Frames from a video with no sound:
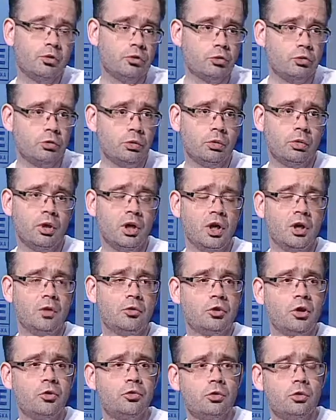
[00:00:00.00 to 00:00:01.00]
Zresztą
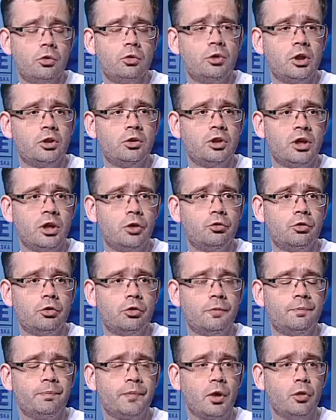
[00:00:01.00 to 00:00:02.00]
wskazują na to
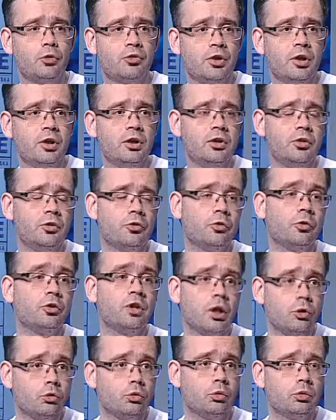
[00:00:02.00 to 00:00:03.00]
także oceny
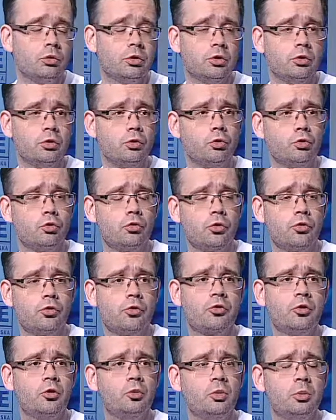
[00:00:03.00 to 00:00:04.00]
sondażu, który już
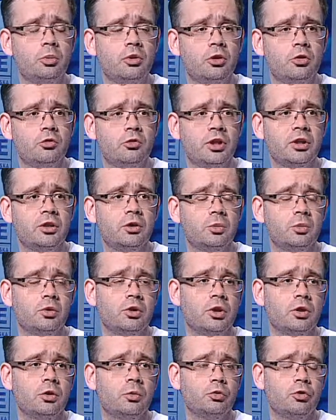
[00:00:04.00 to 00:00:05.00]
został publikowany,
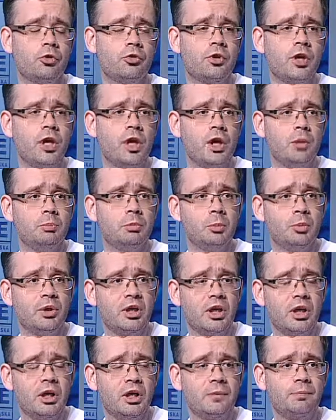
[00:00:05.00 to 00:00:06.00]
robionego przez
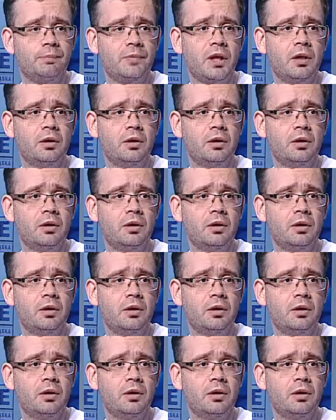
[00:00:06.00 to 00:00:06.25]
PBK,